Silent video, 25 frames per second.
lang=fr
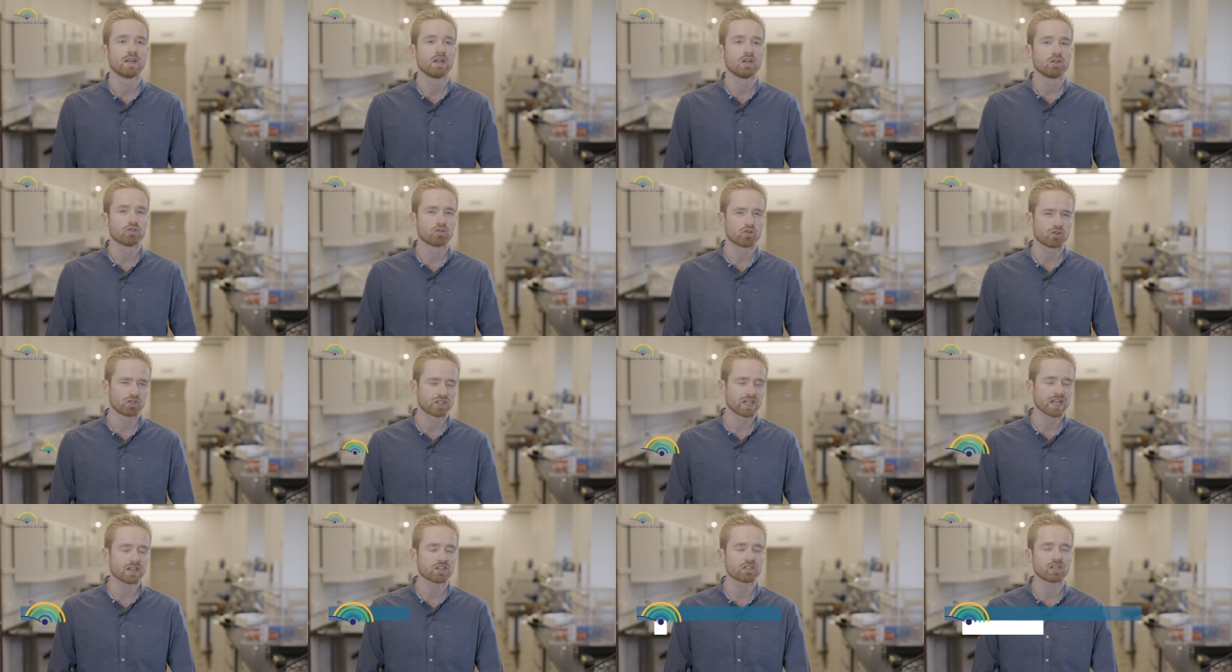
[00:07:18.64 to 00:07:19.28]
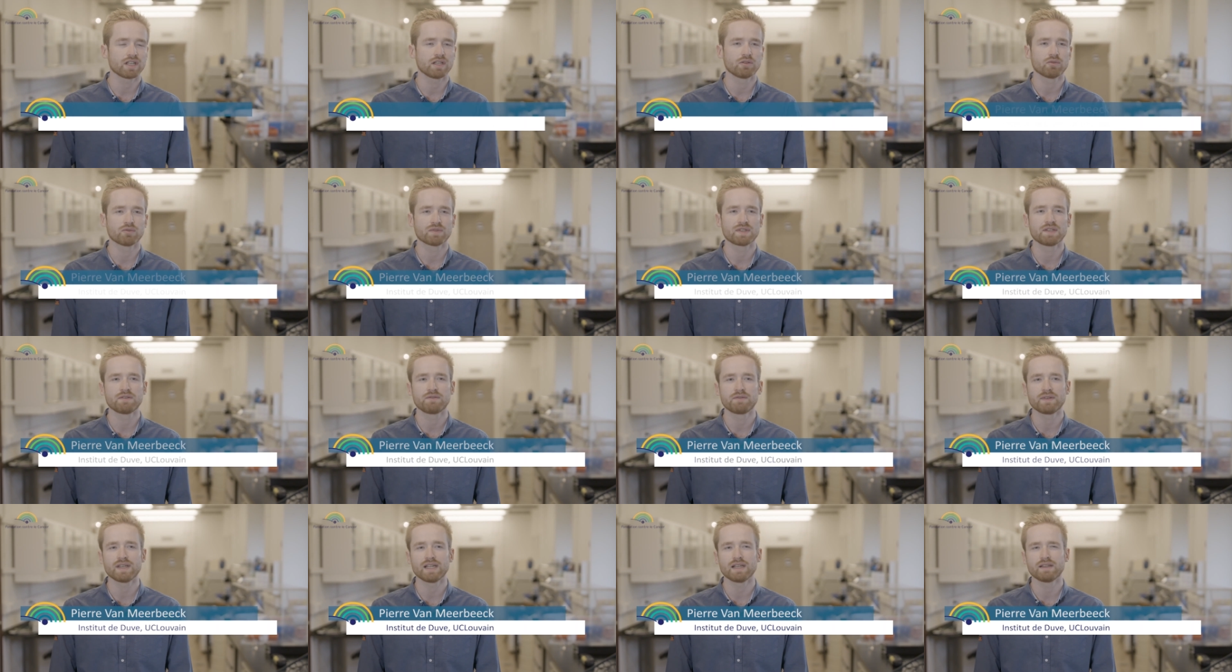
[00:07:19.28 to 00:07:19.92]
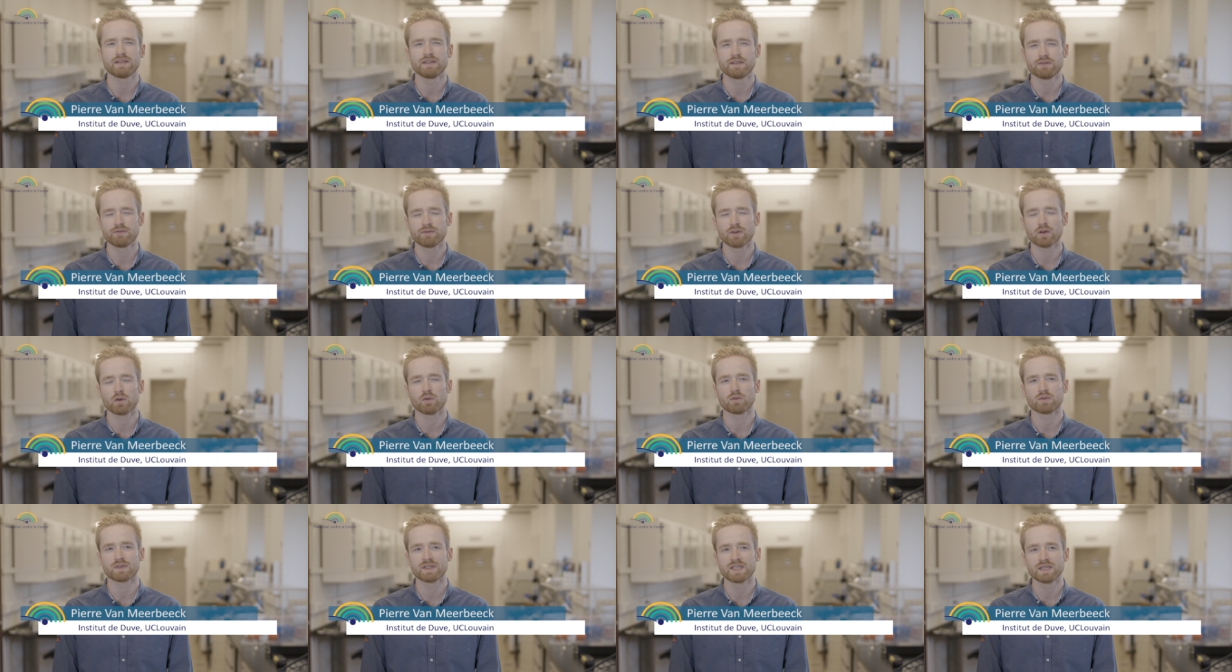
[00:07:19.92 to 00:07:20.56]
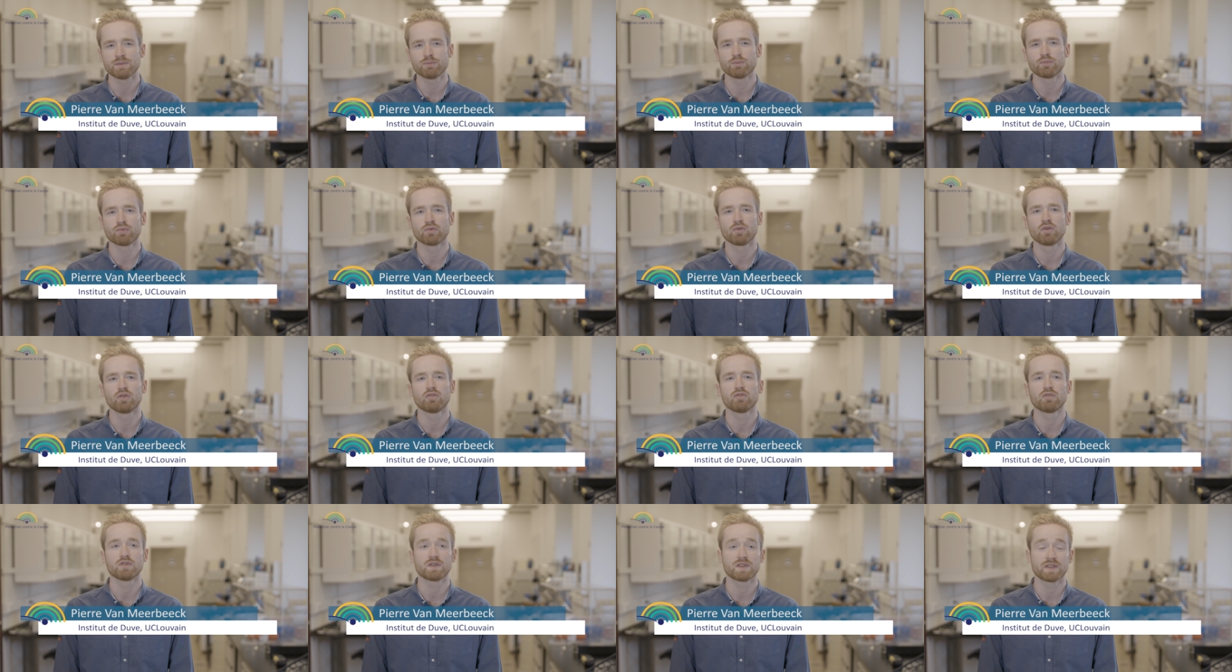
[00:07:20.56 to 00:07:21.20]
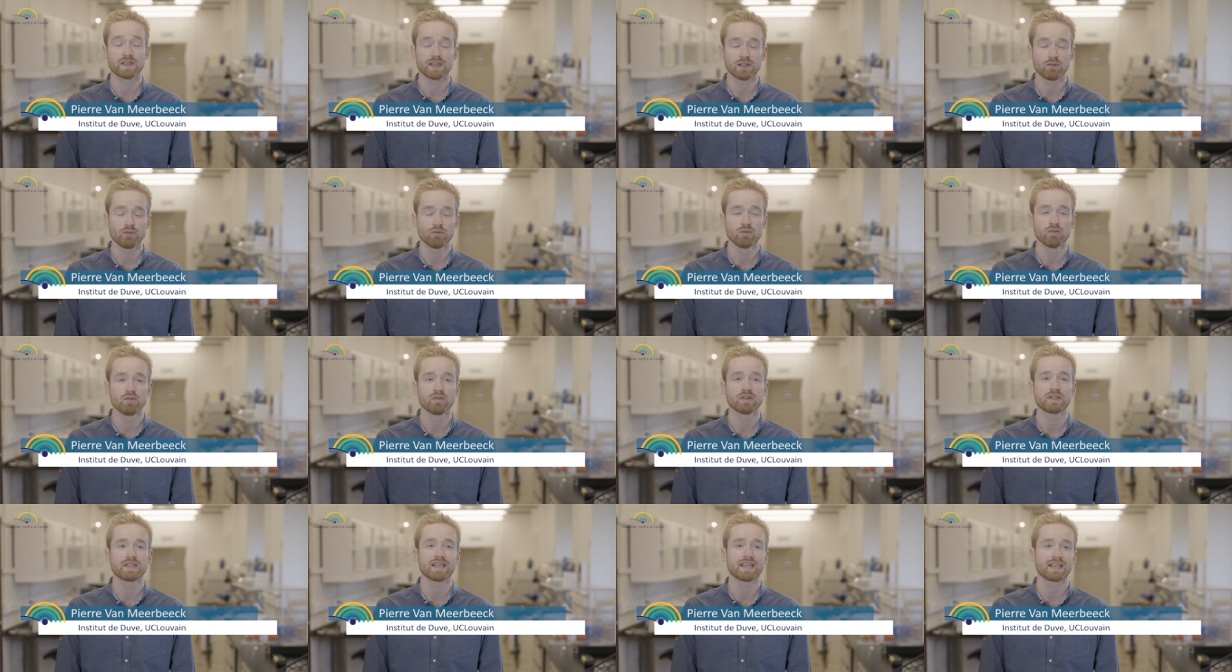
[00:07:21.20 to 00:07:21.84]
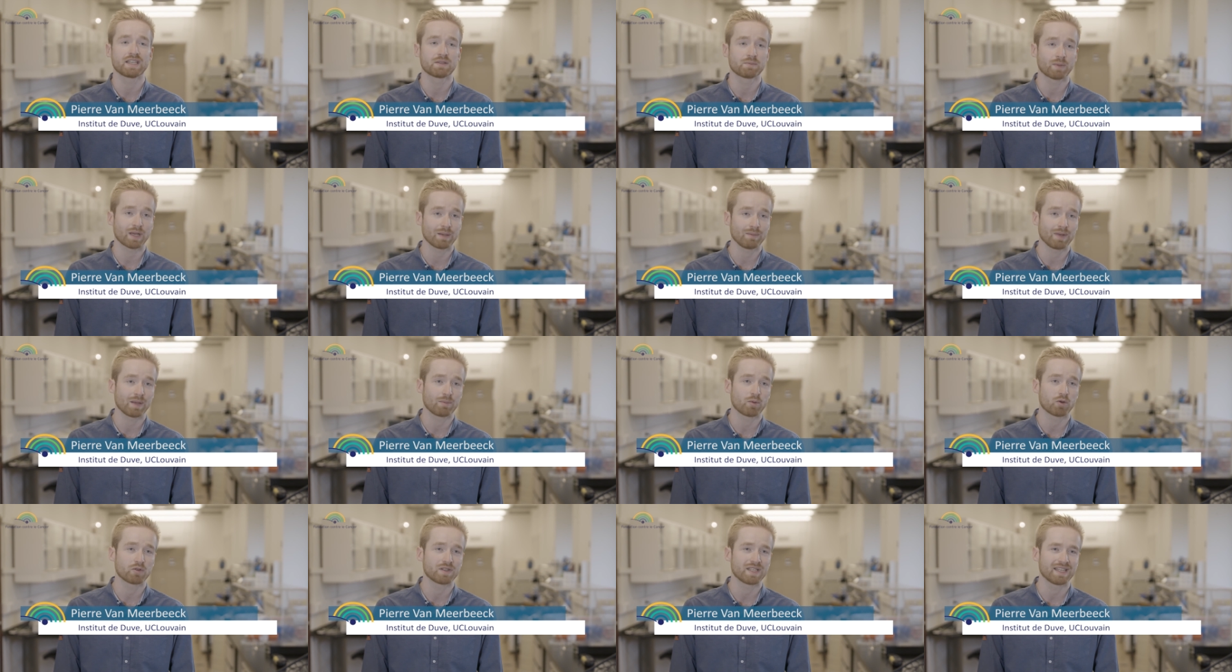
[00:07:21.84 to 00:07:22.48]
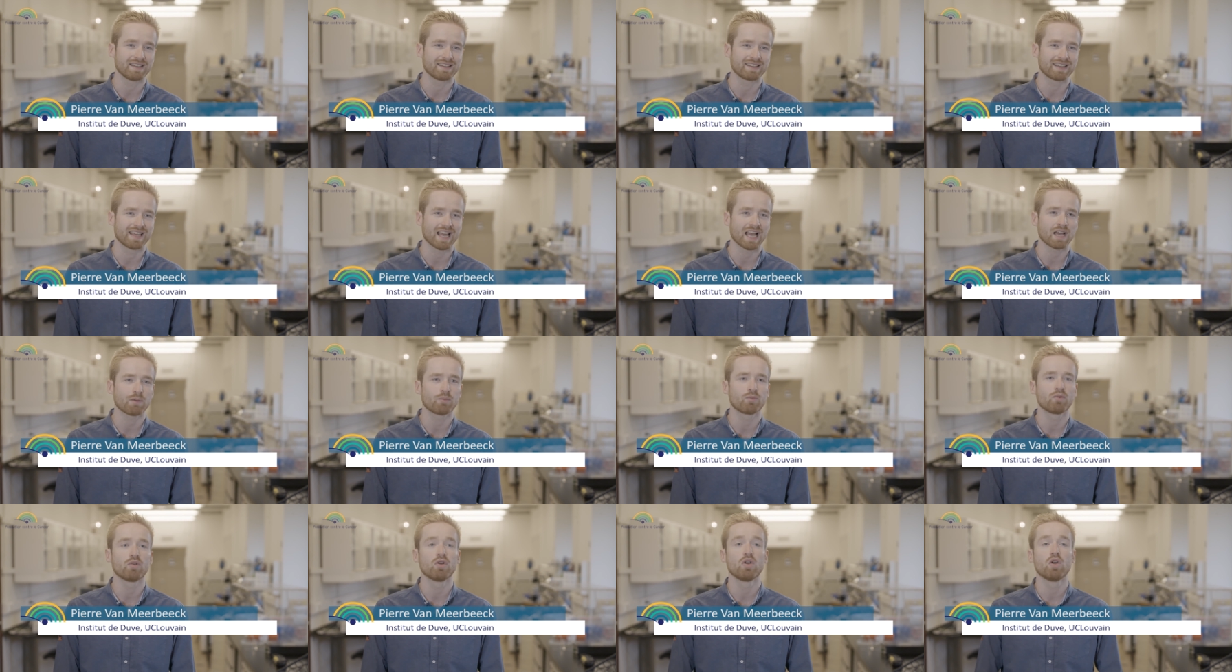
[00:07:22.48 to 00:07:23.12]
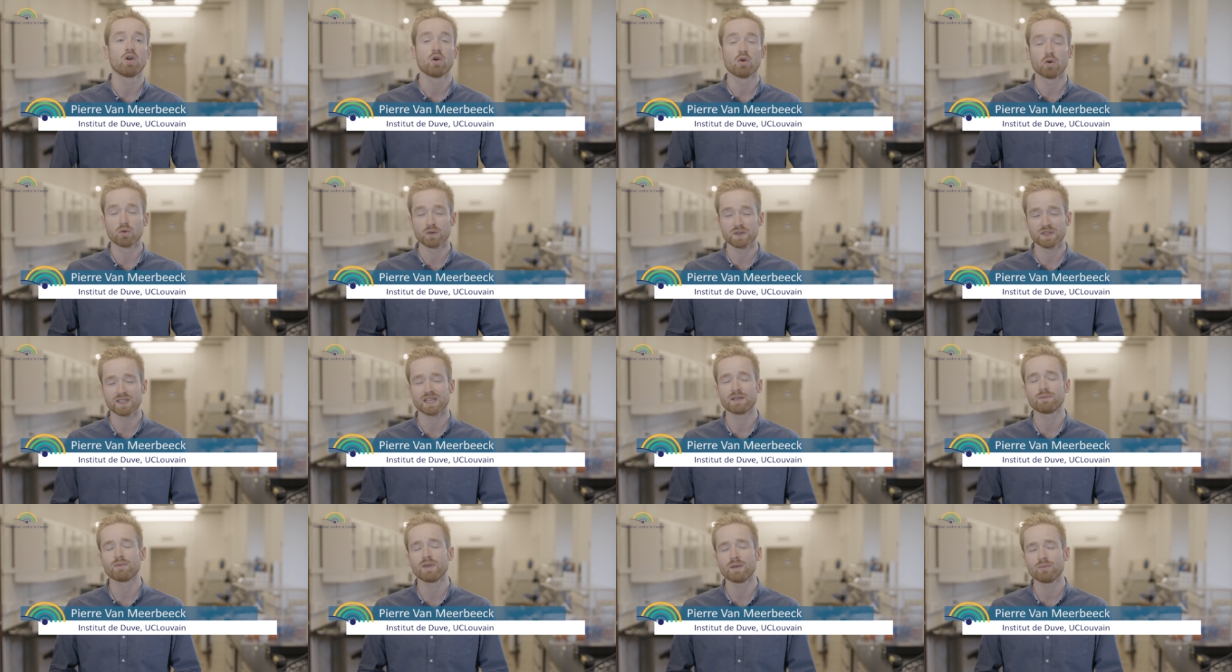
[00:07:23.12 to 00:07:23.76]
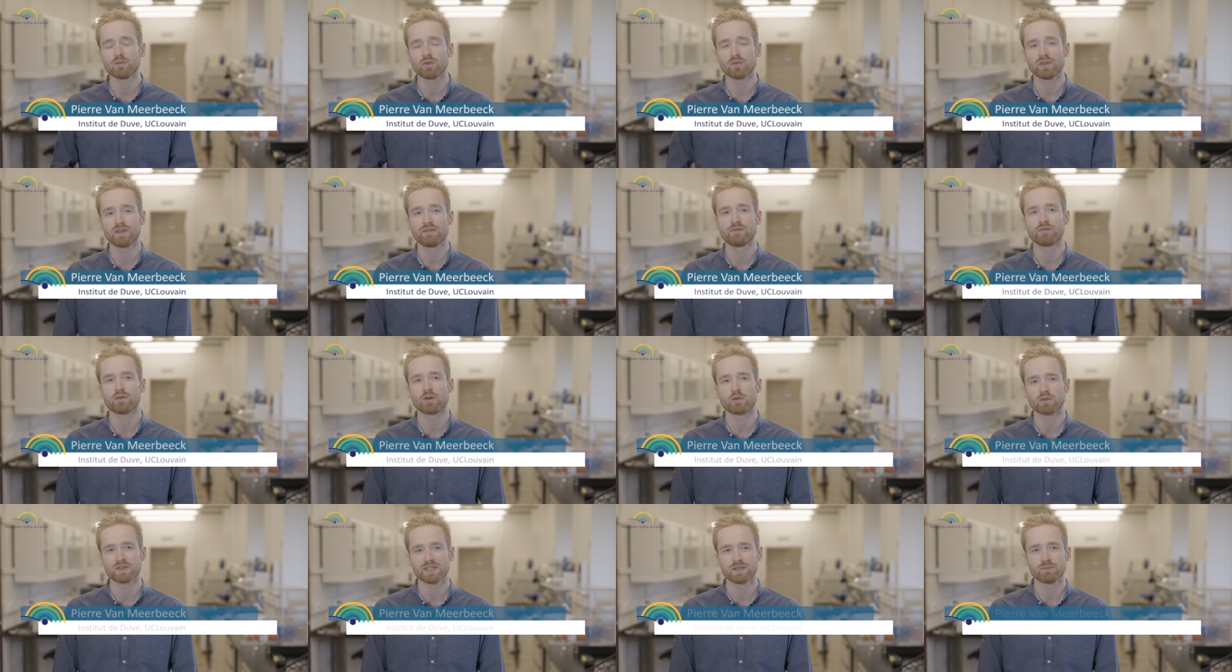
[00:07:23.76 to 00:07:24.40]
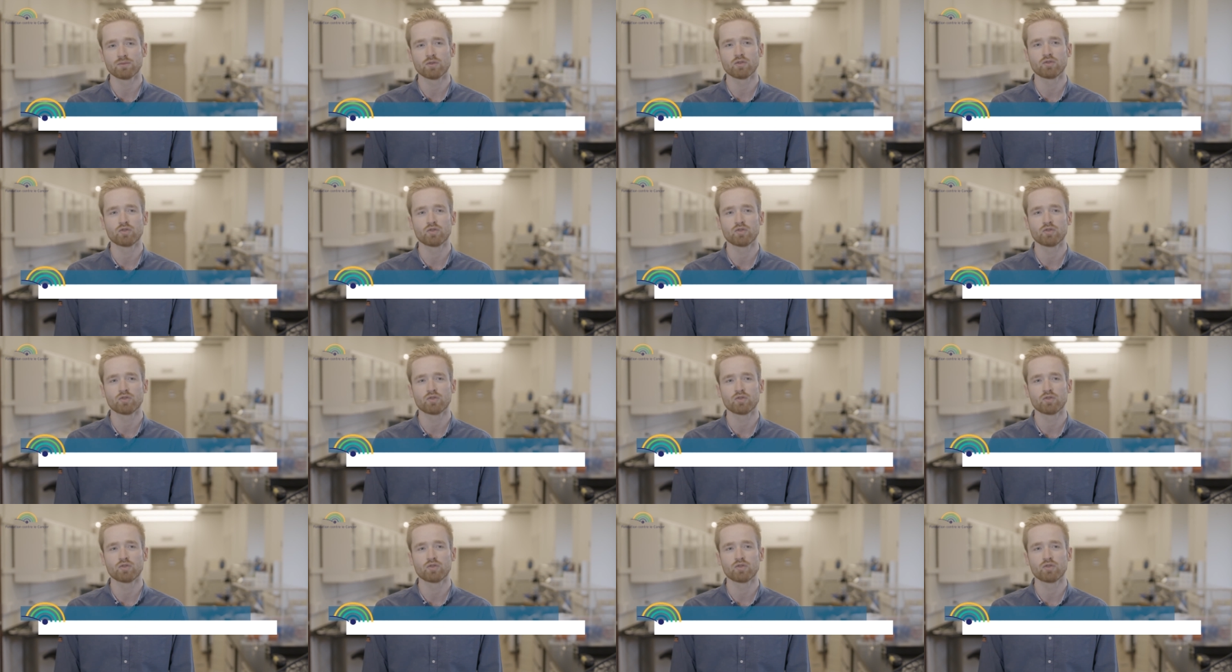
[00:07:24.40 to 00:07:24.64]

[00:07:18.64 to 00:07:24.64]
je cherche à identifier les différents types de cellules qui expriment la protéine GARP au sein même de différents types de